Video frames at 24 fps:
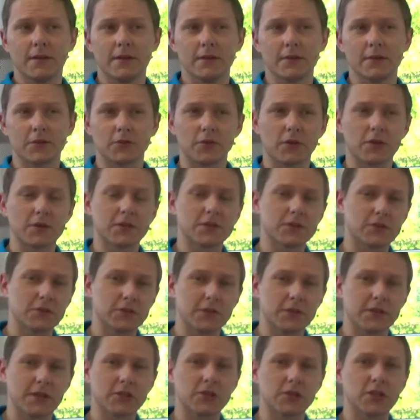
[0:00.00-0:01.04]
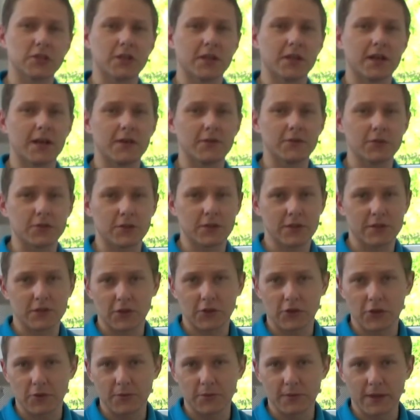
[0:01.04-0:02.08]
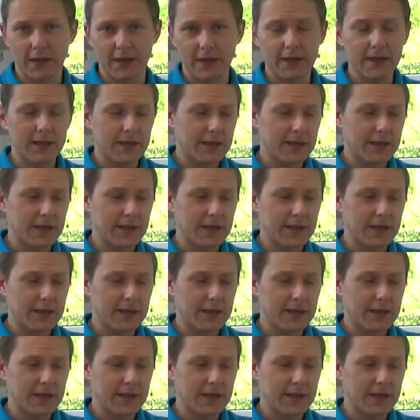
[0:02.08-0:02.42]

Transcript: Z drugiej strony nasza ciekawość jest ogromna